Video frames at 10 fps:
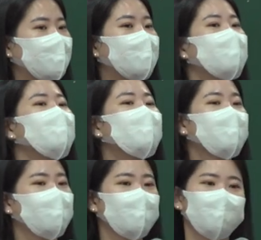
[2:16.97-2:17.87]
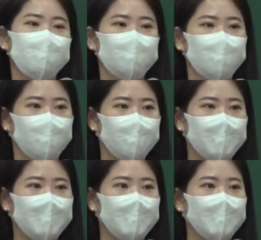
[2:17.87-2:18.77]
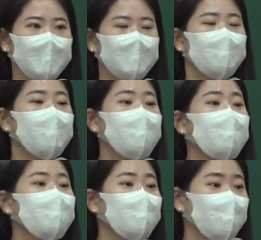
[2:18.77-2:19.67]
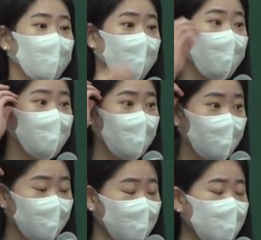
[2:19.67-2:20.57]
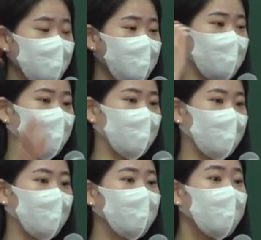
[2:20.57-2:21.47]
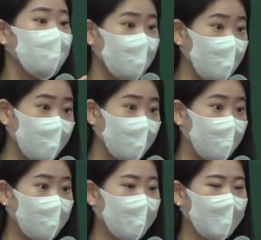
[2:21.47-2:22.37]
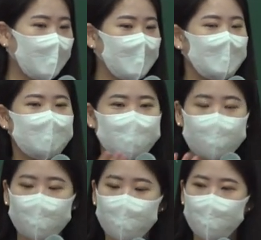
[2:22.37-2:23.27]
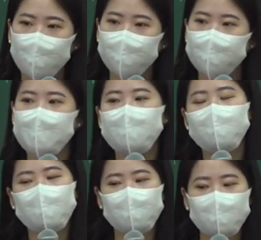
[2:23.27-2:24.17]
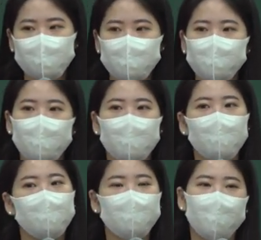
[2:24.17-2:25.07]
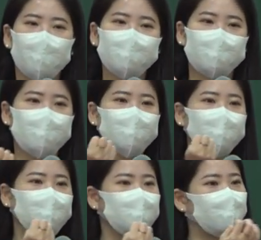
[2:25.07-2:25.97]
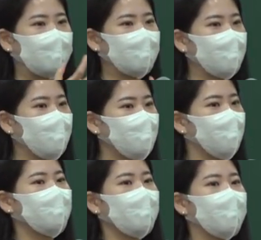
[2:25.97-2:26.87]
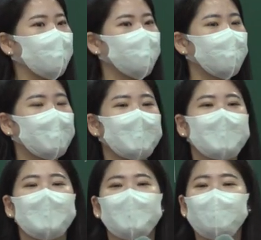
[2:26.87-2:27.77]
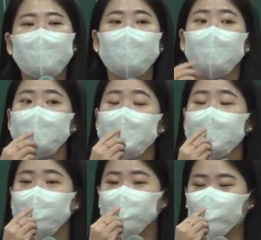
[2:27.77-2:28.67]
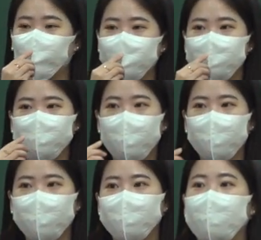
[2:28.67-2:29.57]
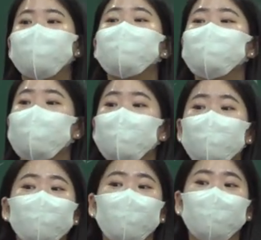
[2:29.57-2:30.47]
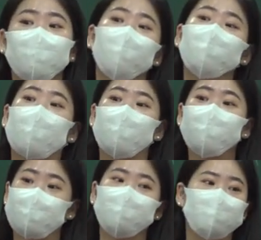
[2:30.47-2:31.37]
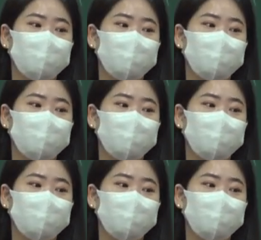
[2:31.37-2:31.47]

나를 위해 살 수 있는 거. 연예인들도 얼마 전에 그 뉴스 기사 보니까 연예인들이 사업, 스킨스쿠버 뭐 여러 가지 자격증들도 많이 따면서 뭐냐 내가 연예인이란 직업이 있지만 나를 찾기 위한 더 다른 많은